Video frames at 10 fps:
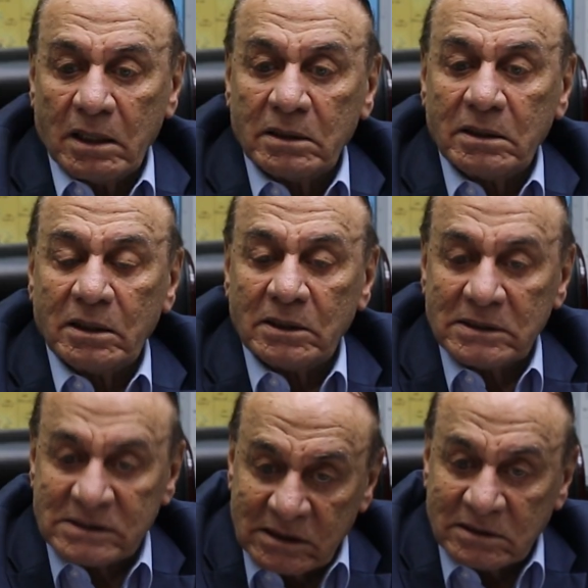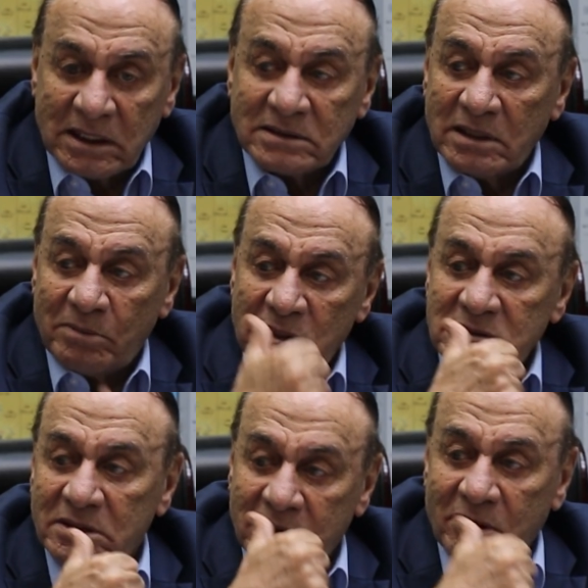ان الستات دي لما
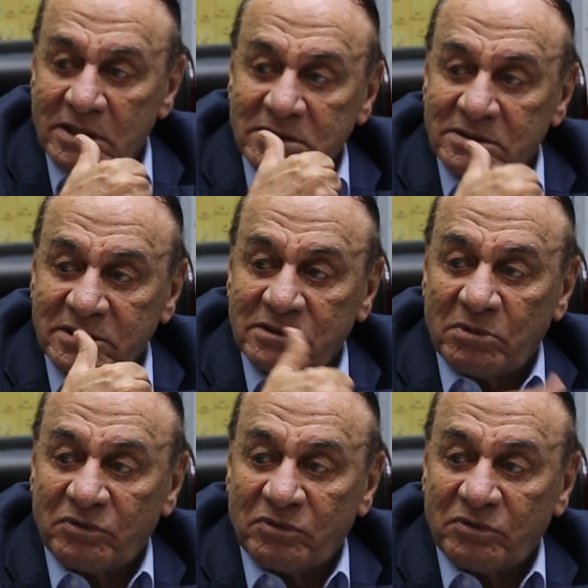نزلت الرئيس السيسي